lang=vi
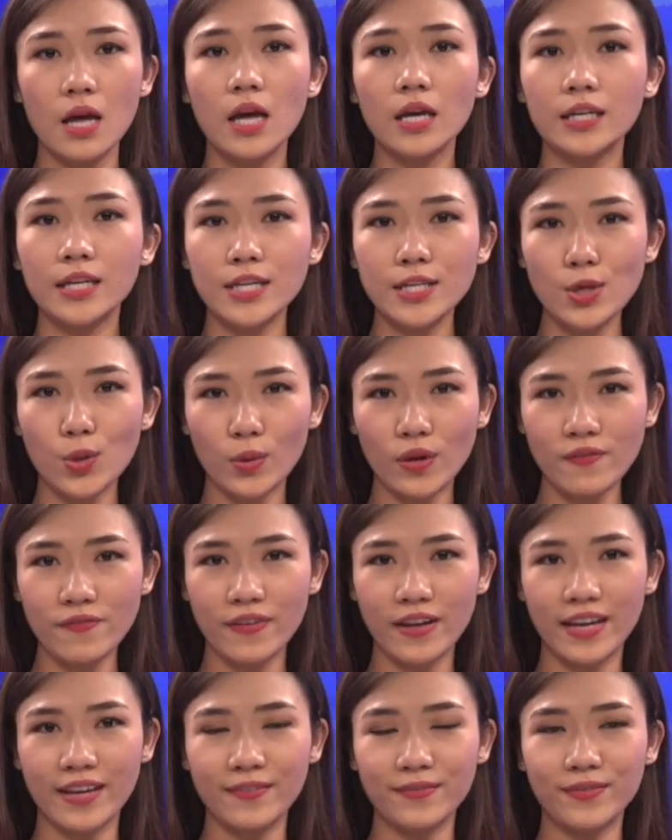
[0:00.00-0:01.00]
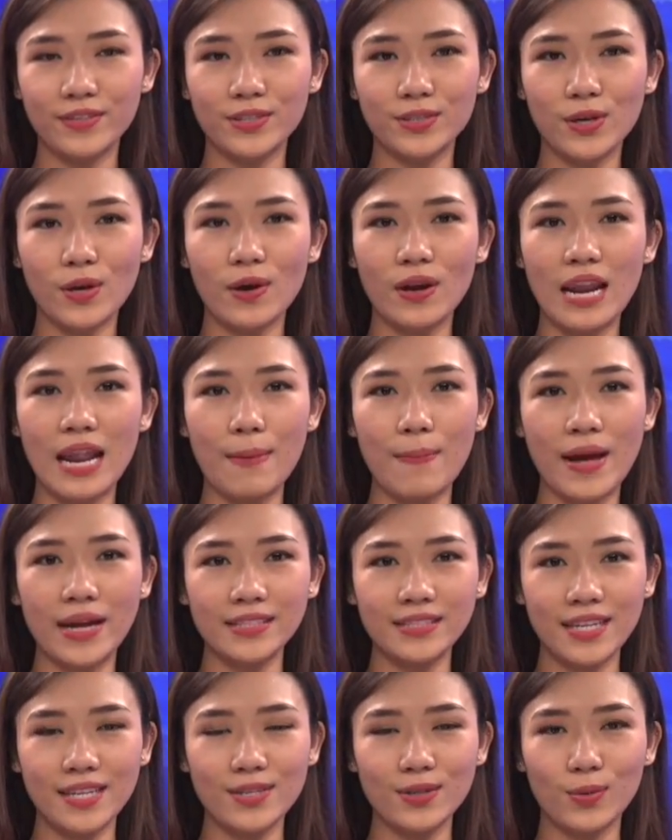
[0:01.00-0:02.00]
Kính thưa quý vị, vừa rồi là bản
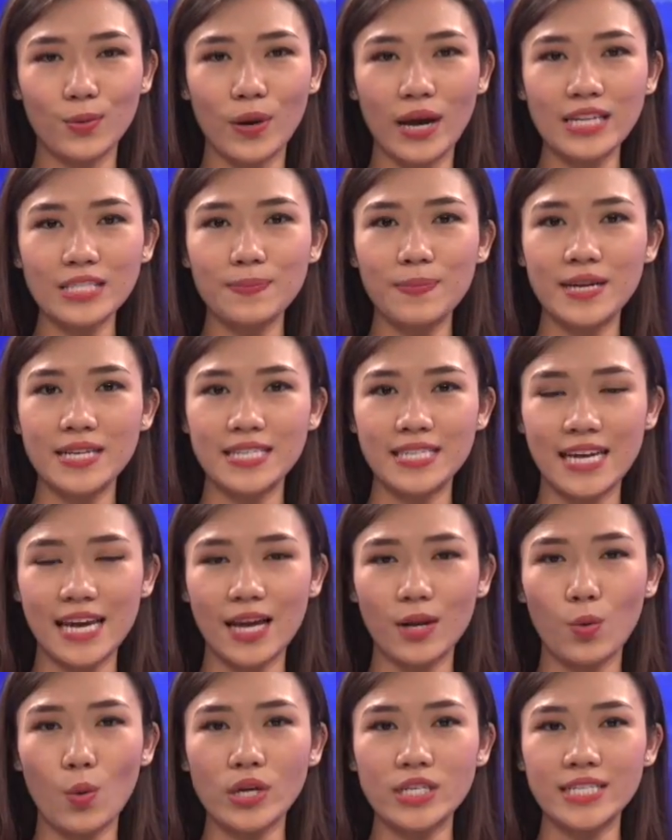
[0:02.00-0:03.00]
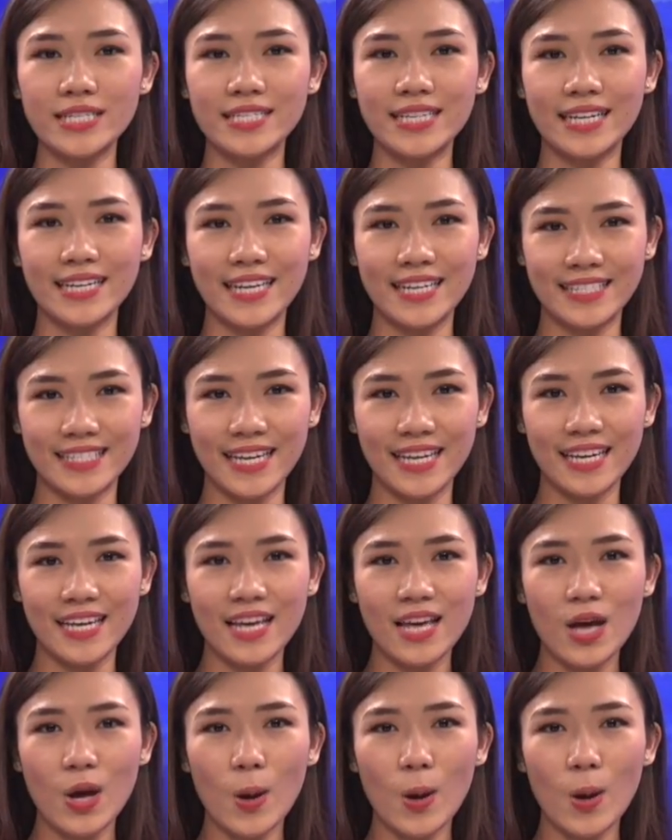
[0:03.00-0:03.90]
tin của SBTN Washington DC.